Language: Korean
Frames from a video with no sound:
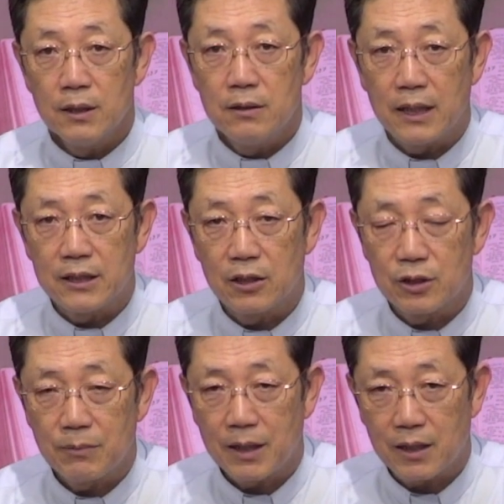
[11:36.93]
야 이게
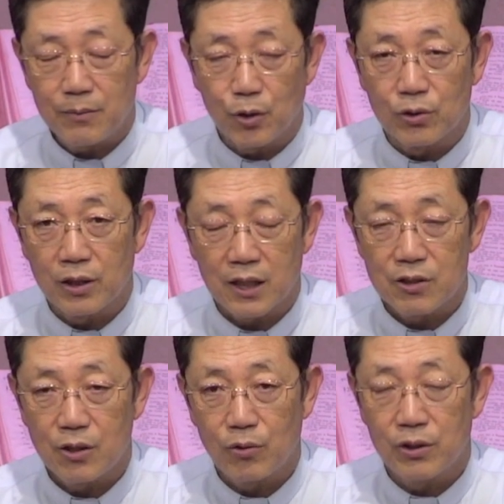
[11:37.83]
지금 하나님이 어떻게
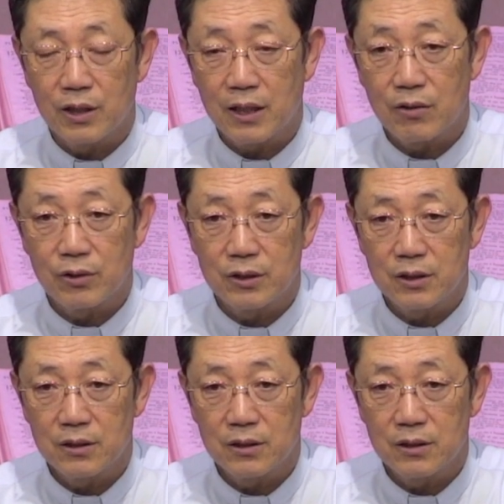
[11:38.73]
하시려고 이렇게 하는 거지.